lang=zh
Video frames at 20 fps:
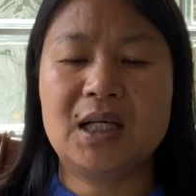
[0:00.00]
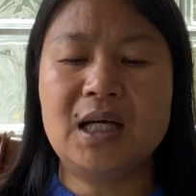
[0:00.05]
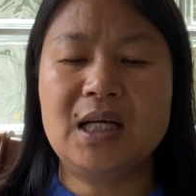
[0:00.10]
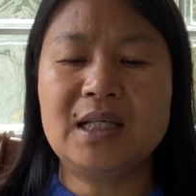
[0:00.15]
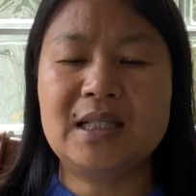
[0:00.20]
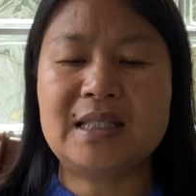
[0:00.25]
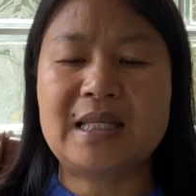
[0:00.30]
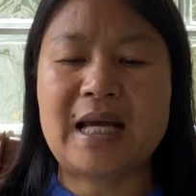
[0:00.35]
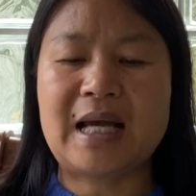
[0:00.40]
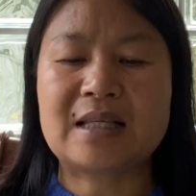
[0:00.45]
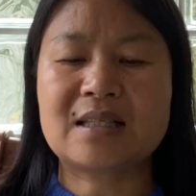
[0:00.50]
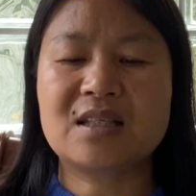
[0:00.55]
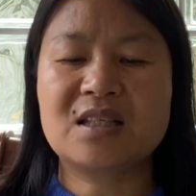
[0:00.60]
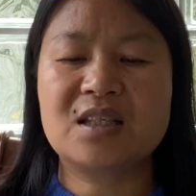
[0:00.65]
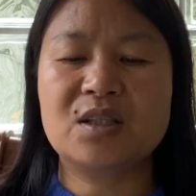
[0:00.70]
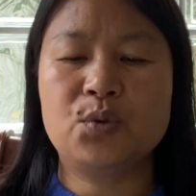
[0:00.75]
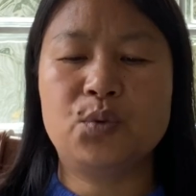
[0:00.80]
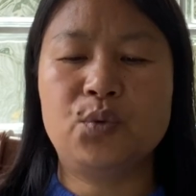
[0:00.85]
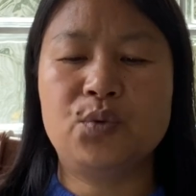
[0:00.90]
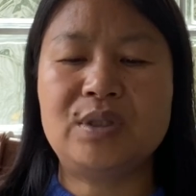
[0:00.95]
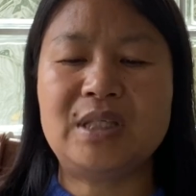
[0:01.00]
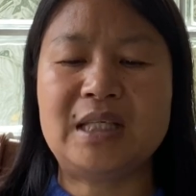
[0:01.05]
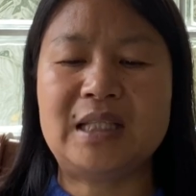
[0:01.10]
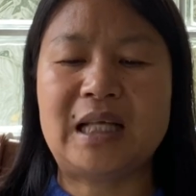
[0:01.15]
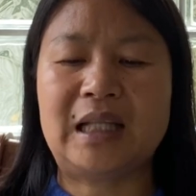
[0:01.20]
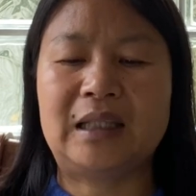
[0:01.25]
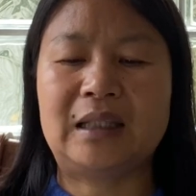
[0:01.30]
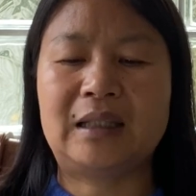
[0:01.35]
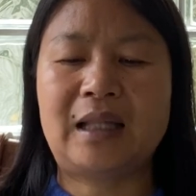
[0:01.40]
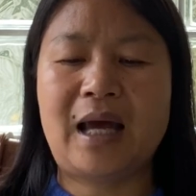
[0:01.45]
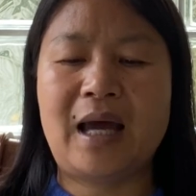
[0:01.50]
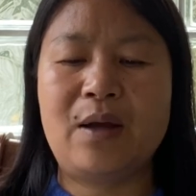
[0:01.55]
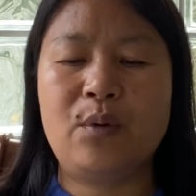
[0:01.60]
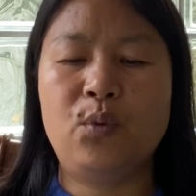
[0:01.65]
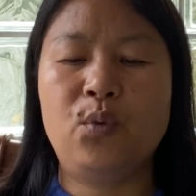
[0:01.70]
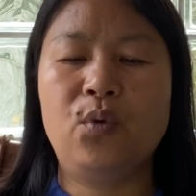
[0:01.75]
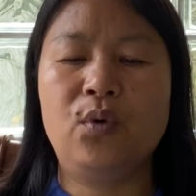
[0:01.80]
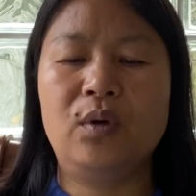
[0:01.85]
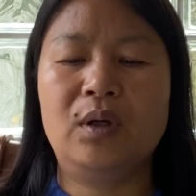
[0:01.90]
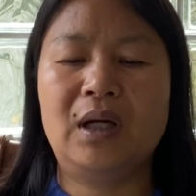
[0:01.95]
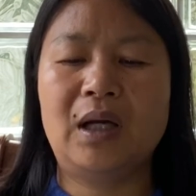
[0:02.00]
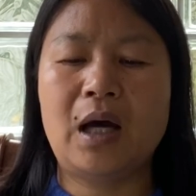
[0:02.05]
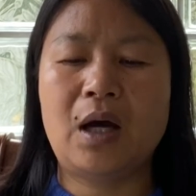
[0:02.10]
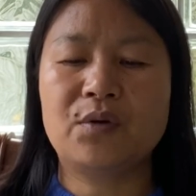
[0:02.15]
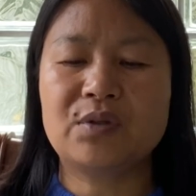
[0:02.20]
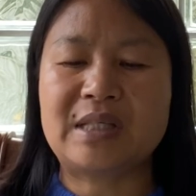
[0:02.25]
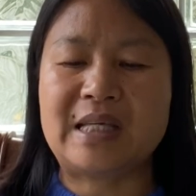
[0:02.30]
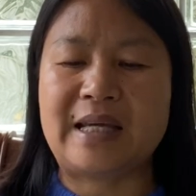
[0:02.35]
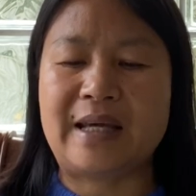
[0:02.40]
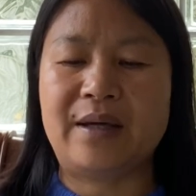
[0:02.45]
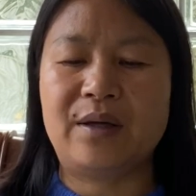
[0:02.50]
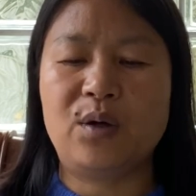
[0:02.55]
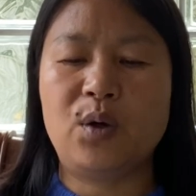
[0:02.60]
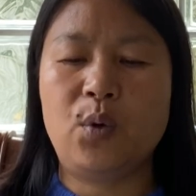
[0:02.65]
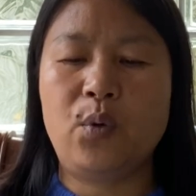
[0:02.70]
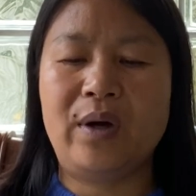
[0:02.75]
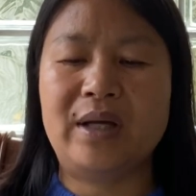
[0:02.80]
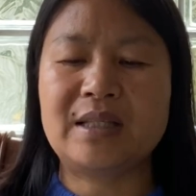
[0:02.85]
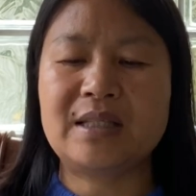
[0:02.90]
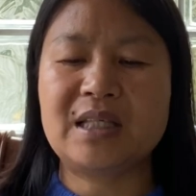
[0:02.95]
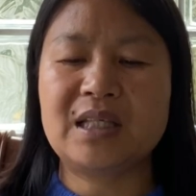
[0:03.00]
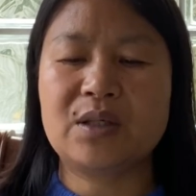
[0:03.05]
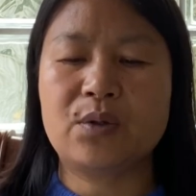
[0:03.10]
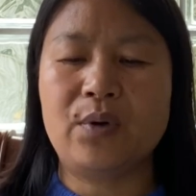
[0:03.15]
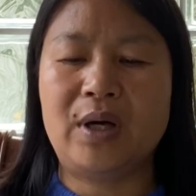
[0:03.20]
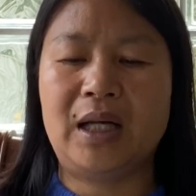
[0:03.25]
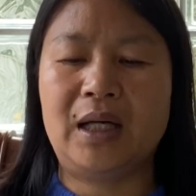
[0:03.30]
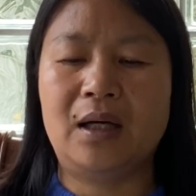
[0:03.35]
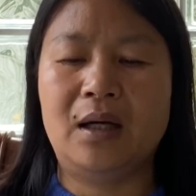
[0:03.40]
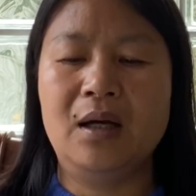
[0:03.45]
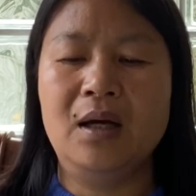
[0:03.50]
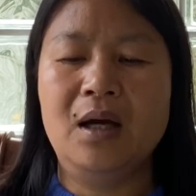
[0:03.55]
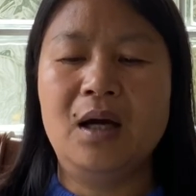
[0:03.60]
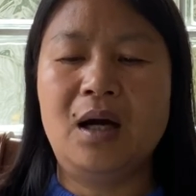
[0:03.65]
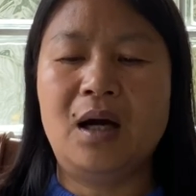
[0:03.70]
更加肆无忌惮的贪污捞钱换器官了，